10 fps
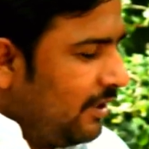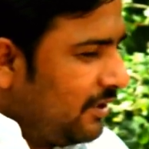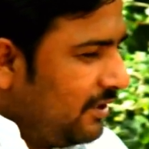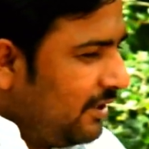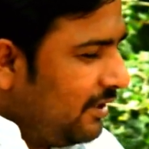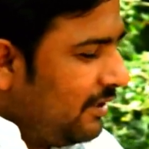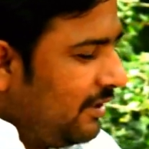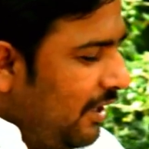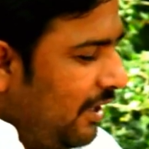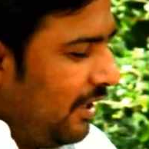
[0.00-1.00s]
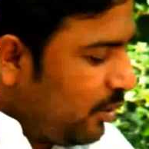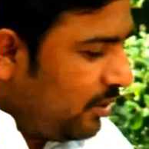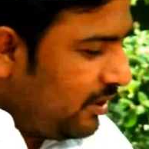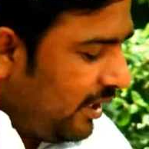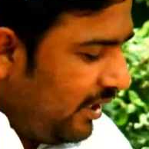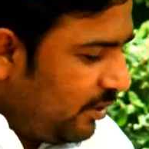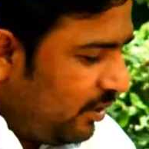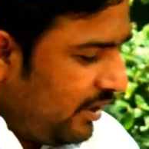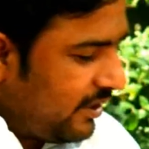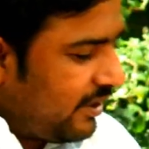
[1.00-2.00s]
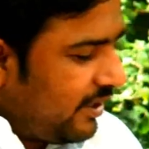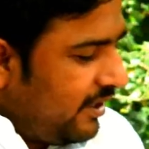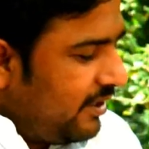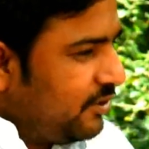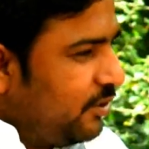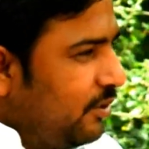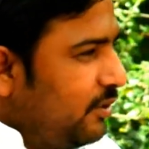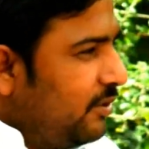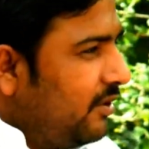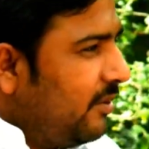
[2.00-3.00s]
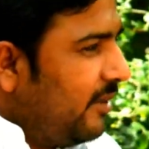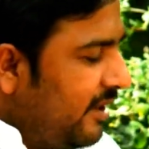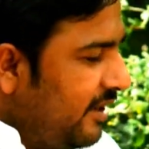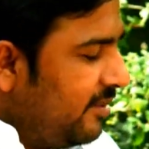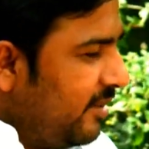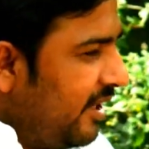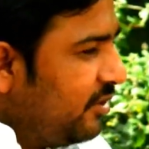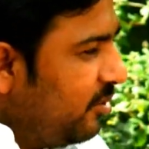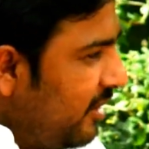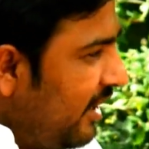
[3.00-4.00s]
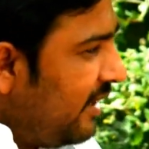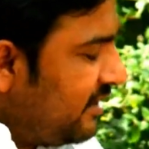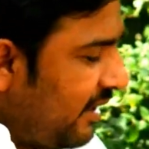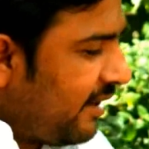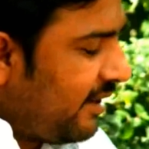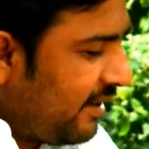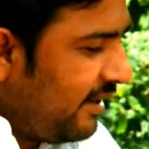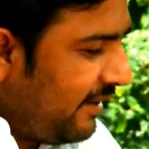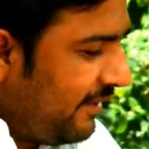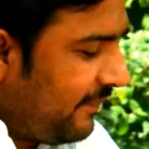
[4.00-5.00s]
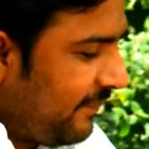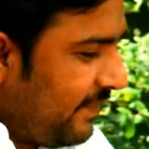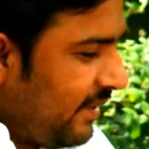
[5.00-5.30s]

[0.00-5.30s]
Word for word: देखिए जी रैली कर को रैली को लेकर के जो मैंने मैंने जो मेरा लक्ष्य रखा गया है